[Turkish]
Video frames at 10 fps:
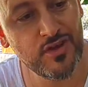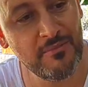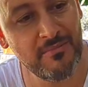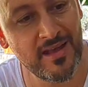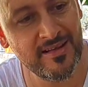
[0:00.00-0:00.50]

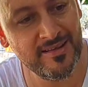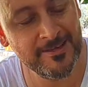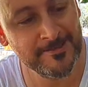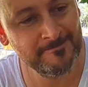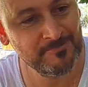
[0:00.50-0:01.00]
Mükemmel.
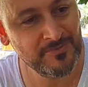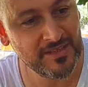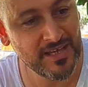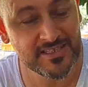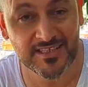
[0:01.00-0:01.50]

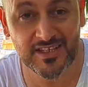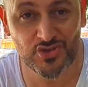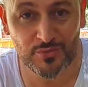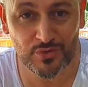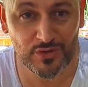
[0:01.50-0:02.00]
Gerçekten
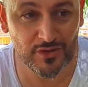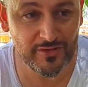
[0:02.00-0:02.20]
çok mutluluk